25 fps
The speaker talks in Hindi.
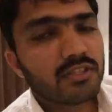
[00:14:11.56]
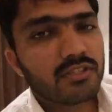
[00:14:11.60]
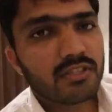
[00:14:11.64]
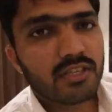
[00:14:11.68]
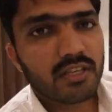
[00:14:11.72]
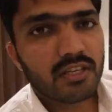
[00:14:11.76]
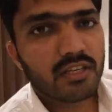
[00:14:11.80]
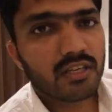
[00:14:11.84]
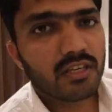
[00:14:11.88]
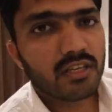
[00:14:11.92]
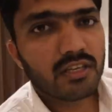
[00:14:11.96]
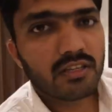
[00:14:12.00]

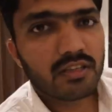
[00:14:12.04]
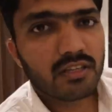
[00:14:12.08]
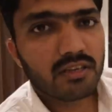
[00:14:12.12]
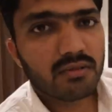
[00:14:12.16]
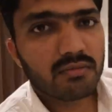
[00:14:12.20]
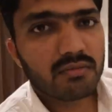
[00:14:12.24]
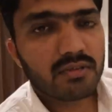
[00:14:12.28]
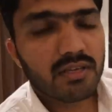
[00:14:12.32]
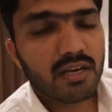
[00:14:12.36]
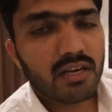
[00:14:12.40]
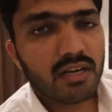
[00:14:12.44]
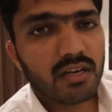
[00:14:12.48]
चेन्नई की
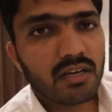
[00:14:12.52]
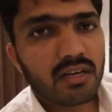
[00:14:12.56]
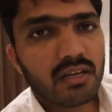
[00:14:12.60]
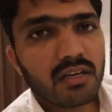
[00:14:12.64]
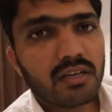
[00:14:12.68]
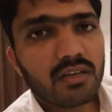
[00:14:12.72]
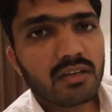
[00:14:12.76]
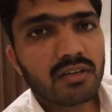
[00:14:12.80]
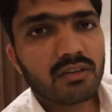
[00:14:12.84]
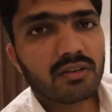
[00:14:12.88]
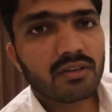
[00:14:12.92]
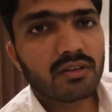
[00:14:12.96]
तरफ जा रहे
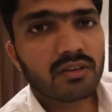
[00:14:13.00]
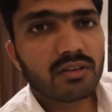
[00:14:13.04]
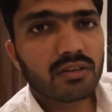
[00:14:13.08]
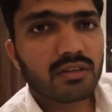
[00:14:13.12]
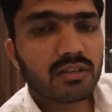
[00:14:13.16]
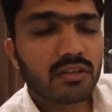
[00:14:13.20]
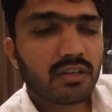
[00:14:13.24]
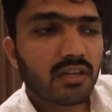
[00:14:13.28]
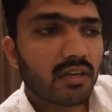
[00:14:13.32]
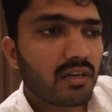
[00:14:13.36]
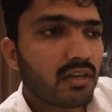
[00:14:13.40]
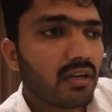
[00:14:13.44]
हैं
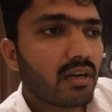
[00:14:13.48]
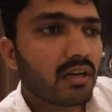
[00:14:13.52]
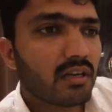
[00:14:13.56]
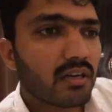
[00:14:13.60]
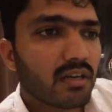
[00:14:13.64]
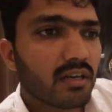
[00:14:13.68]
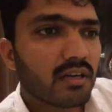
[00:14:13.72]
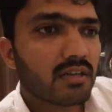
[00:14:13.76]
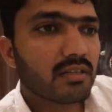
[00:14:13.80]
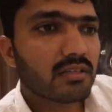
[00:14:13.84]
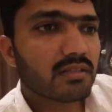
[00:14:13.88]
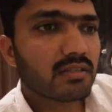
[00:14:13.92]
और
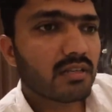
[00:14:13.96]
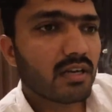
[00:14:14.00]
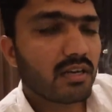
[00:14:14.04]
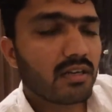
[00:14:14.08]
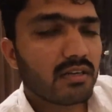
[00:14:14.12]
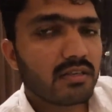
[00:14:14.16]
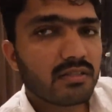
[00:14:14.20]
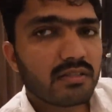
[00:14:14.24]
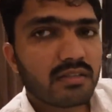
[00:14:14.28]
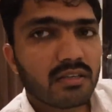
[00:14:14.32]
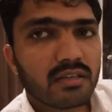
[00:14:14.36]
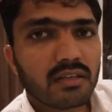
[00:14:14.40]
कर्नाटका
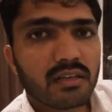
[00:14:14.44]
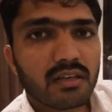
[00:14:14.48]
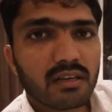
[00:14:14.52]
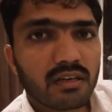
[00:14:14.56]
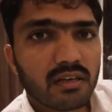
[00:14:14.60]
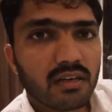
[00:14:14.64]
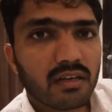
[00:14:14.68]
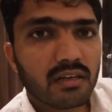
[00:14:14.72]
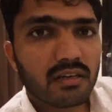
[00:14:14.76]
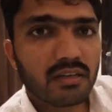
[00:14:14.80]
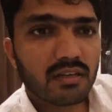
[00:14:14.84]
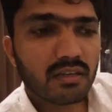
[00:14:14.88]
साइड से
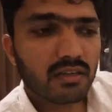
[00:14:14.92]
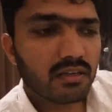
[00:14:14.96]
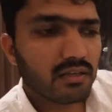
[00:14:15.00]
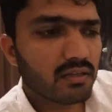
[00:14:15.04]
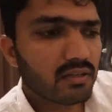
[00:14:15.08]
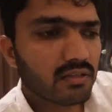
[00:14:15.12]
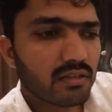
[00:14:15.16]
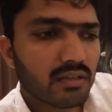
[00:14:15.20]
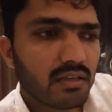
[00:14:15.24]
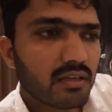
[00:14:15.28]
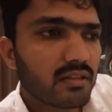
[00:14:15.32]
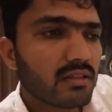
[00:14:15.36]
कर्नाटका
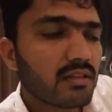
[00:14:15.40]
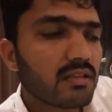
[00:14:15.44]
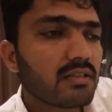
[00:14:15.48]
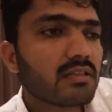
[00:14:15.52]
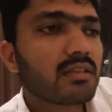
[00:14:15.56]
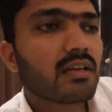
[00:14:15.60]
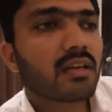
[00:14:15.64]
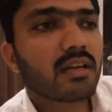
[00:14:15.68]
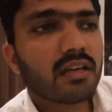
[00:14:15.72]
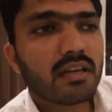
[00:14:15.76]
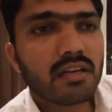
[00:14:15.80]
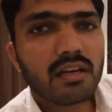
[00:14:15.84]
के अंदर
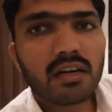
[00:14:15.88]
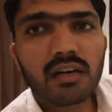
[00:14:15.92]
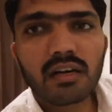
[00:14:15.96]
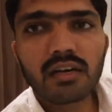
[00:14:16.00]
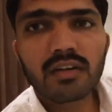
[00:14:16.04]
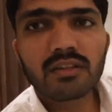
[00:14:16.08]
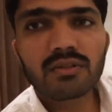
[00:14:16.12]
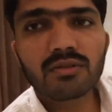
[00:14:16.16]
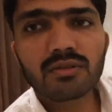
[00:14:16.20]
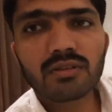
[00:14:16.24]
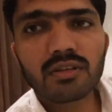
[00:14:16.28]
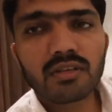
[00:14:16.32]
जाके आ
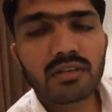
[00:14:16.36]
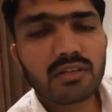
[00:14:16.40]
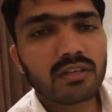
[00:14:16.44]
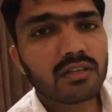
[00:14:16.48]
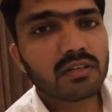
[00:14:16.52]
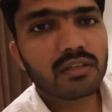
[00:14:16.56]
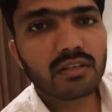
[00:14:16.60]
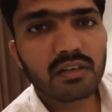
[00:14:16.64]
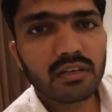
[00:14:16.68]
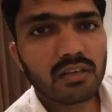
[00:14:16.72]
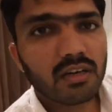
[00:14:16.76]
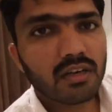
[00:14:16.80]
गए तो
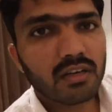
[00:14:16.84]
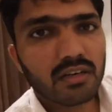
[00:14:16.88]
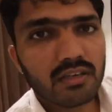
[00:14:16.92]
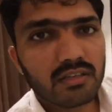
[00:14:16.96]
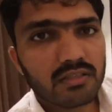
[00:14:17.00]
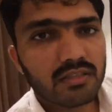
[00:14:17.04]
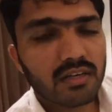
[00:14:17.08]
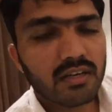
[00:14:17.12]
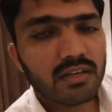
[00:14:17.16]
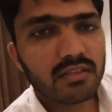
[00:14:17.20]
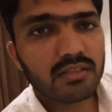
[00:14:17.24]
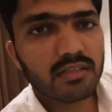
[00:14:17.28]
कर्नाटका
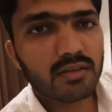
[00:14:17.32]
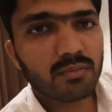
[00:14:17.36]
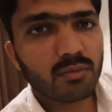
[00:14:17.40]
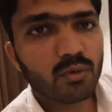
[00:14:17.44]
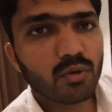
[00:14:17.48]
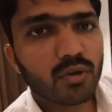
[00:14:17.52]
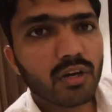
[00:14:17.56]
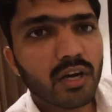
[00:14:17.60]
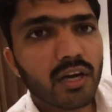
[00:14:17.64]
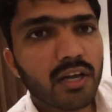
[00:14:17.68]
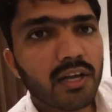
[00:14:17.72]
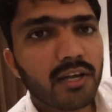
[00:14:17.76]
साइड से हम
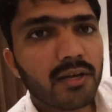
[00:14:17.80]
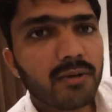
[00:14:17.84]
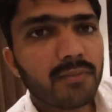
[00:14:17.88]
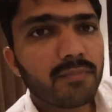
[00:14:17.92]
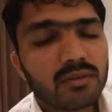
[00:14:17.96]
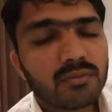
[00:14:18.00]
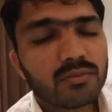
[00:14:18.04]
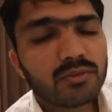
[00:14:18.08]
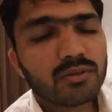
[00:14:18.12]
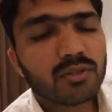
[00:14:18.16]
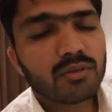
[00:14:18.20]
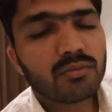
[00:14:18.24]
लोग आए हैं
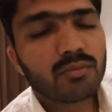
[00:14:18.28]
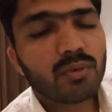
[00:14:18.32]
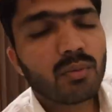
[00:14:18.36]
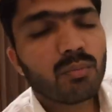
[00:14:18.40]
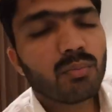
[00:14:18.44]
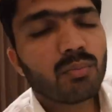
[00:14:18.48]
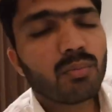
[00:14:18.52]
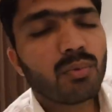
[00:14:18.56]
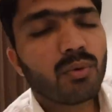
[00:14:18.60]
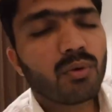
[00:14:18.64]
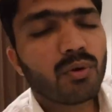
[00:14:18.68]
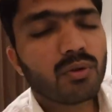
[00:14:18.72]
अब जो मैं
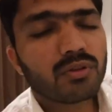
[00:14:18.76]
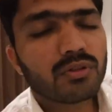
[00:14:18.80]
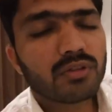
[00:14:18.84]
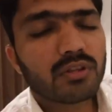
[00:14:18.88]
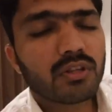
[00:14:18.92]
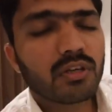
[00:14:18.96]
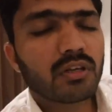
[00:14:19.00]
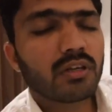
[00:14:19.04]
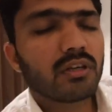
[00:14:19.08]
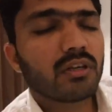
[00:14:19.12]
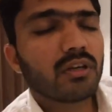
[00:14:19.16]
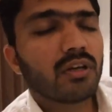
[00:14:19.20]
बहुत
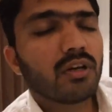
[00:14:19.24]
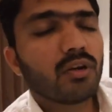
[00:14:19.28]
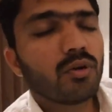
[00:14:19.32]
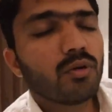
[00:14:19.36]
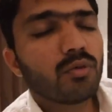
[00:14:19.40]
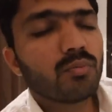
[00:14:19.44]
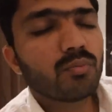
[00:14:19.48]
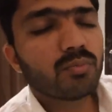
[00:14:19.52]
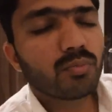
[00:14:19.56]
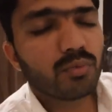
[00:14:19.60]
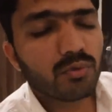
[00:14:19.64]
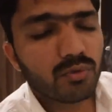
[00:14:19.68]
थक गया
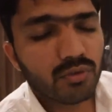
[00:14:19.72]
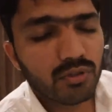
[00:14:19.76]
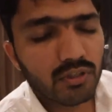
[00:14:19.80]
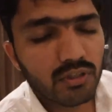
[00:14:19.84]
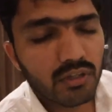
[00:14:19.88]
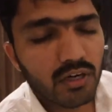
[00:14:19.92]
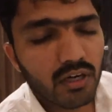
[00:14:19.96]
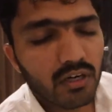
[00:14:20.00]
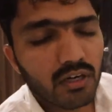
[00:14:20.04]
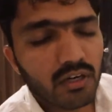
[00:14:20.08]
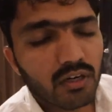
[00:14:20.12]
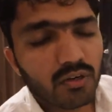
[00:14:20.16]
हूँ पूरी
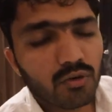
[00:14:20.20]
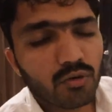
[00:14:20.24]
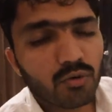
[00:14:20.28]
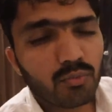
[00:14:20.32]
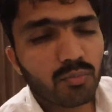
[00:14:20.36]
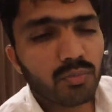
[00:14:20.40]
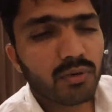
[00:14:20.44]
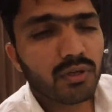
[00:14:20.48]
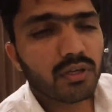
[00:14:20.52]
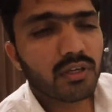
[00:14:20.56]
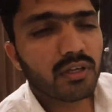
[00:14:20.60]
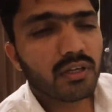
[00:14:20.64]
डाटा
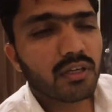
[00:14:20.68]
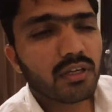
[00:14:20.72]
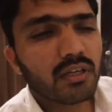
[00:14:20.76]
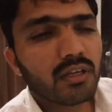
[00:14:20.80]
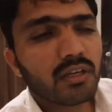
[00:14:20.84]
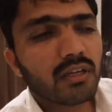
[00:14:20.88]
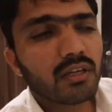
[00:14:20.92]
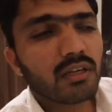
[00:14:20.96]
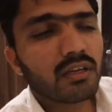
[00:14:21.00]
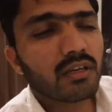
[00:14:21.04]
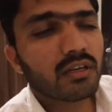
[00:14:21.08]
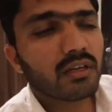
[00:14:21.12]
कॉपी
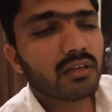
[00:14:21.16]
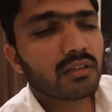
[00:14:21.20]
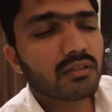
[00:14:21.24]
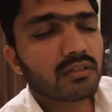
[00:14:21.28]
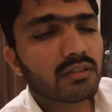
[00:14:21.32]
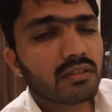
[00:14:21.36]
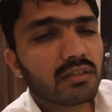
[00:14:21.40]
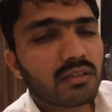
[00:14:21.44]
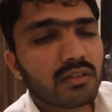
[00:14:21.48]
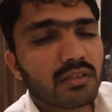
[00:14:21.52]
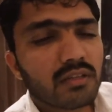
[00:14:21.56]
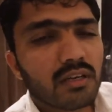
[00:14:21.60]
करिए
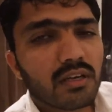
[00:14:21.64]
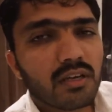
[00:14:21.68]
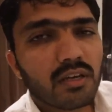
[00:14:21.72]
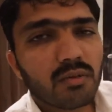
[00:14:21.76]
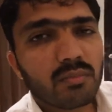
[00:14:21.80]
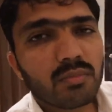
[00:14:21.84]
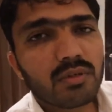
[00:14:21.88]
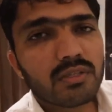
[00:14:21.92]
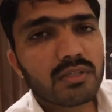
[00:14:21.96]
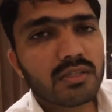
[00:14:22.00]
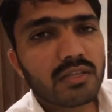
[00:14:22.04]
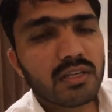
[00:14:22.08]
रात के
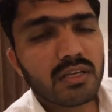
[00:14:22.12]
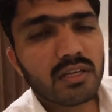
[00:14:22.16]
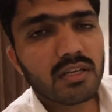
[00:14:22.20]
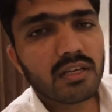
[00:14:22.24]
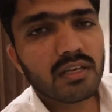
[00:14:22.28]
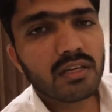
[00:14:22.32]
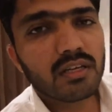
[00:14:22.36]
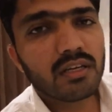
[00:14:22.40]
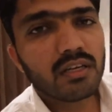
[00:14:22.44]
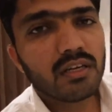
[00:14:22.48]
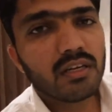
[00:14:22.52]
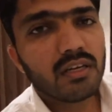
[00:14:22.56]
ग्यारह बज रहे
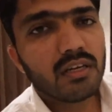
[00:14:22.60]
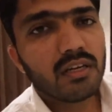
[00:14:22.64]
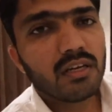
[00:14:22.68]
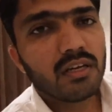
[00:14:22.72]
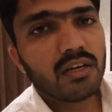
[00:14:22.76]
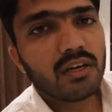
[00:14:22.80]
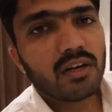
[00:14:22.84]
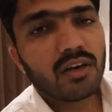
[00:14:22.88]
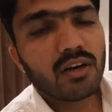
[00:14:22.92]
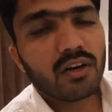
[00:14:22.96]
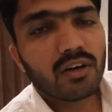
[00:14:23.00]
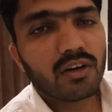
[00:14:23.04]
हैं
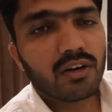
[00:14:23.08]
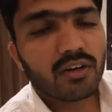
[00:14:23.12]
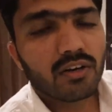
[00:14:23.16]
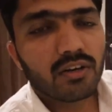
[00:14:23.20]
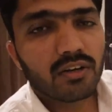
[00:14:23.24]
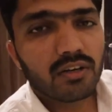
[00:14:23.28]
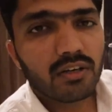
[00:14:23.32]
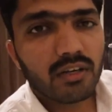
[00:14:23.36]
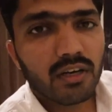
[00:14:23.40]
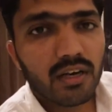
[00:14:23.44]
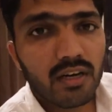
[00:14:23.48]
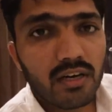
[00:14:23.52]

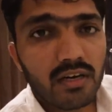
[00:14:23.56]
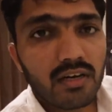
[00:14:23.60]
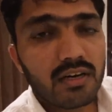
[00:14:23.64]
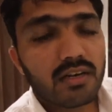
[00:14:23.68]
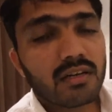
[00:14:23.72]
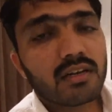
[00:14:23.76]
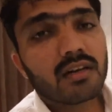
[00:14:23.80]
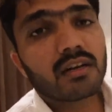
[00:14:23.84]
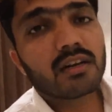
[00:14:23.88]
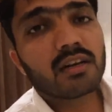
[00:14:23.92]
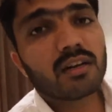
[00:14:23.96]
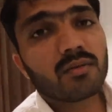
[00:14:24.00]
और एडिट
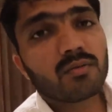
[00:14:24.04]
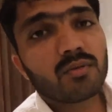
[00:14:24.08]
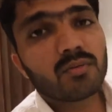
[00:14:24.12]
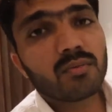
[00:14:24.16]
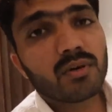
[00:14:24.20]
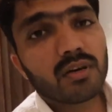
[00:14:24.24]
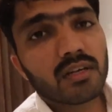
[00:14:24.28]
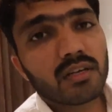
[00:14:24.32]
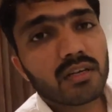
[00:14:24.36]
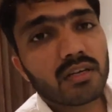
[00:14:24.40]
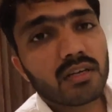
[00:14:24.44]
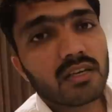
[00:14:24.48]
करना भी
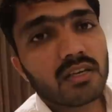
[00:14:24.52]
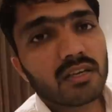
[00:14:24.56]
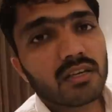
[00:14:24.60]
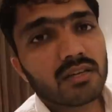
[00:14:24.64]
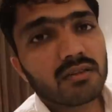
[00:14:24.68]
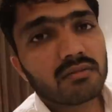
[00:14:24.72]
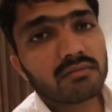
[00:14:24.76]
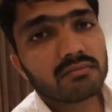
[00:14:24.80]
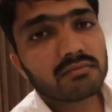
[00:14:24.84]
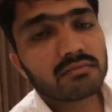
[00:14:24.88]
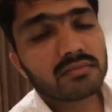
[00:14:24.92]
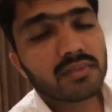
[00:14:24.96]
बाकी है
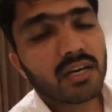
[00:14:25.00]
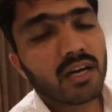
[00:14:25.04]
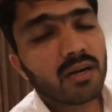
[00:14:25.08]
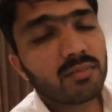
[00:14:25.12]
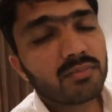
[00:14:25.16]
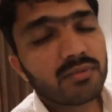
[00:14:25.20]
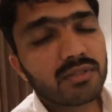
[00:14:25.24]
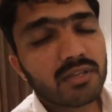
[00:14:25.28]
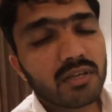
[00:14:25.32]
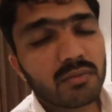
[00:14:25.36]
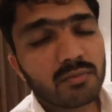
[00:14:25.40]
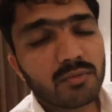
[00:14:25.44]

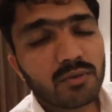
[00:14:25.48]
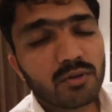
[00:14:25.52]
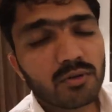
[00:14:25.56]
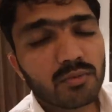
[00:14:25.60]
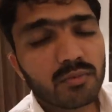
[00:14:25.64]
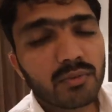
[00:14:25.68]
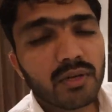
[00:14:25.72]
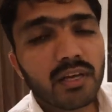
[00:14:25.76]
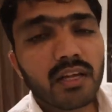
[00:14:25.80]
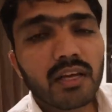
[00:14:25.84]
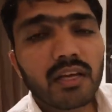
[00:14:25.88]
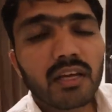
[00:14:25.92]
आपसे हम लोग
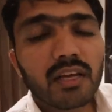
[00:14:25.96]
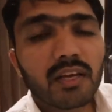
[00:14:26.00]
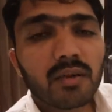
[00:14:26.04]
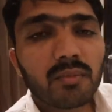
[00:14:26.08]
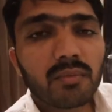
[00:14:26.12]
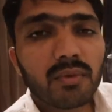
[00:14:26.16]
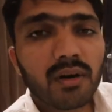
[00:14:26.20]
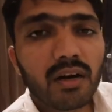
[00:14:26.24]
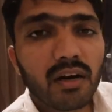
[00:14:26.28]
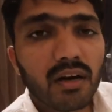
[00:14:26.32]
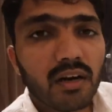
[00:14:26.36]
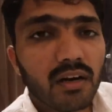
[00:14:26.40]
मिलेंगे
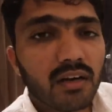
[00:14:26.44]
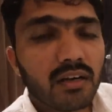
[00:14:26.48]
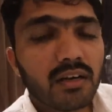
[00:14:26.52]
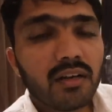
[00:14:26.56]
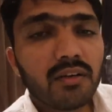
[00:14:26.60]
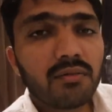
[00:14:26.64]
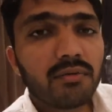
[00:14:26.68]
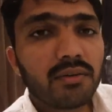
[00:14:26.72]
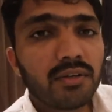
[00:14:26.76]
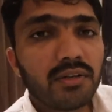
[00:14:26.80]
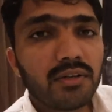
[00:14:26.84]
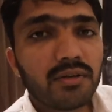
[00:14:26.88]

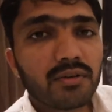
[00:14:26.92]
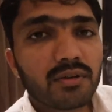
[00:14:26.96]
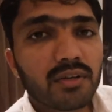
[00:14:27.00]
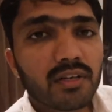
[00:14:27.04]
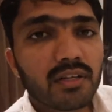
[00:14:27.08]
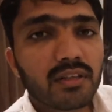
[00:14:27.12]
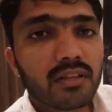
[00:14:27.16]
अगले वीडियो के